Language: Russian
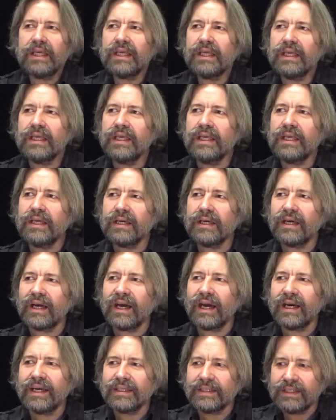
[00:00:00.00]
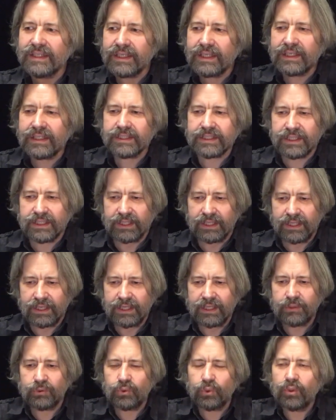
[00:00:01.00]
И одежды,
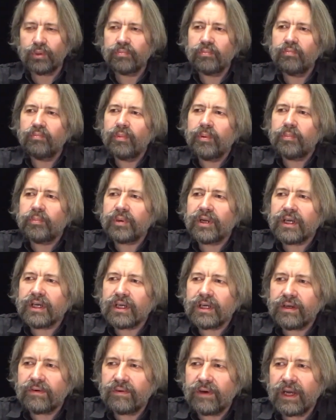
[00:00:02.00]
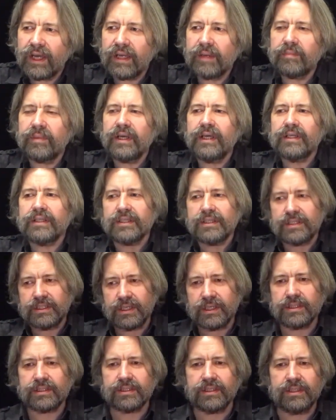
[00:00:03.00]
которыми мы прикрываем эти
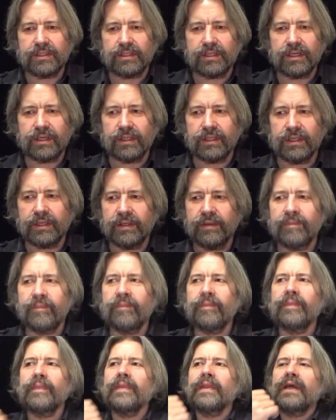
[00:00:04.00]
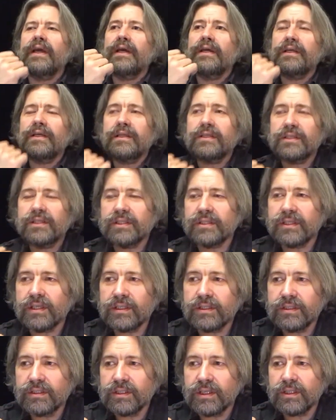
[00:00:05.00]
части тела, эти
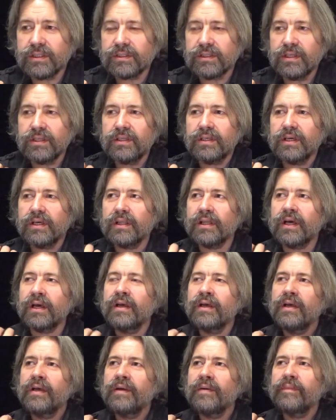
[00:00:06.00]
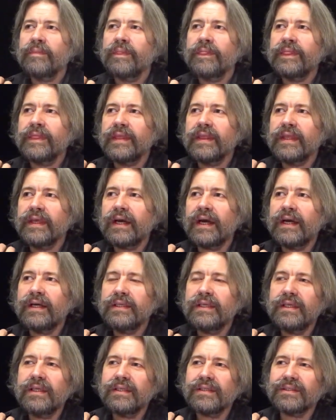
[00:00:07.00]
части тела,
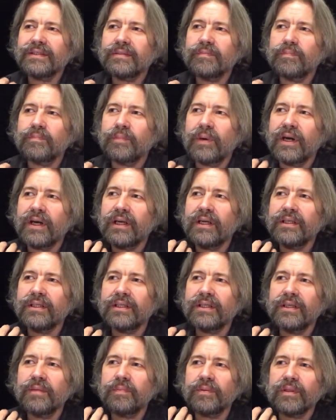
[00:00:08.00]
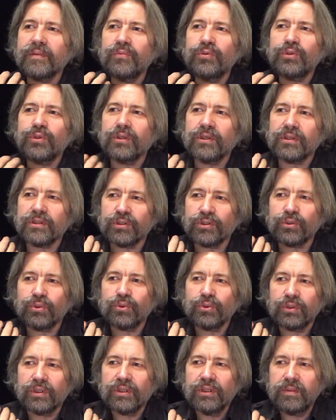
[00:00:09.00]
они покрыты не потому, что это
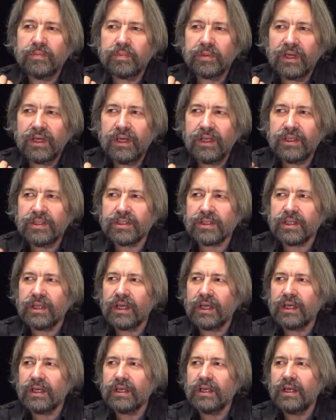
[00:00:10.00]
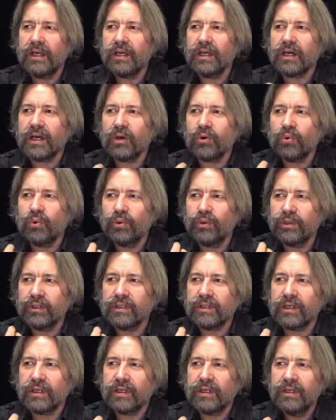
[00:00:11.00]
что-то неприличное или
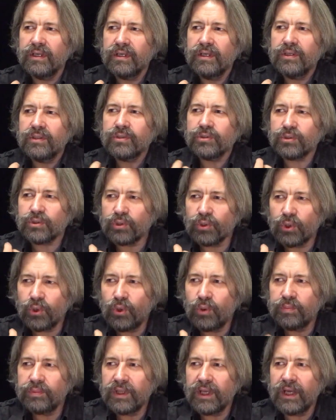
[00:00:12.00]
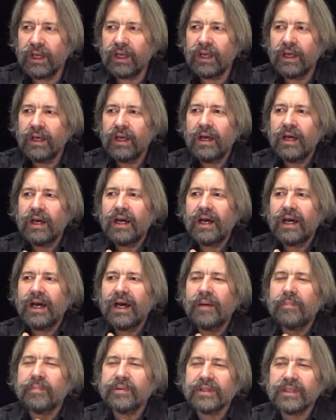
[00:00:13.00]
какое-то стрёмное,
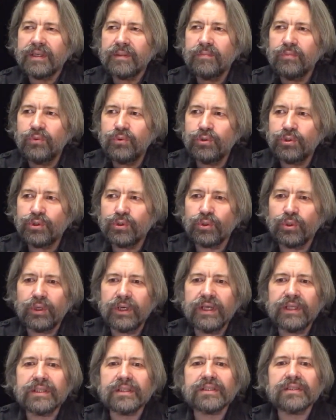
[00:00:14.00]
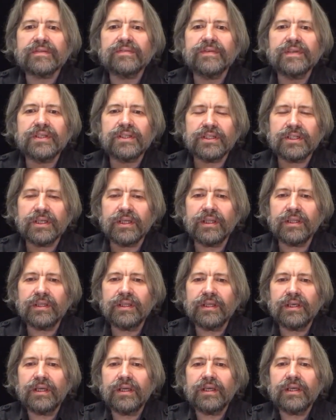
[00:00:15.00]
а потому, что это
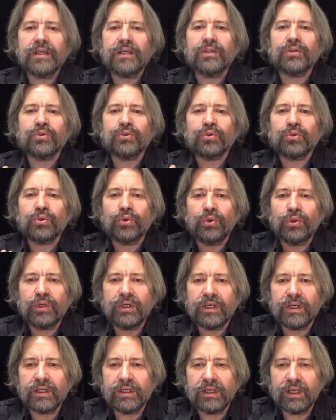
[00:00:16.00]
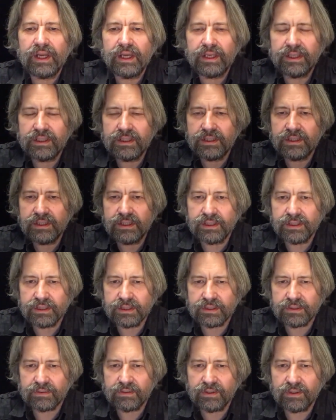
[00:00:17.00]
священное и только для
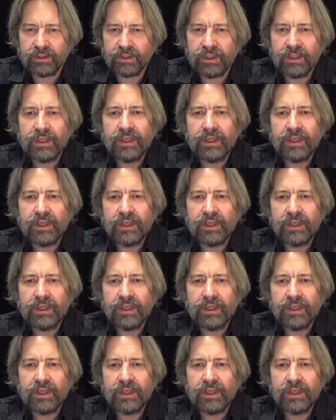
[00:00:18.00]
единственного.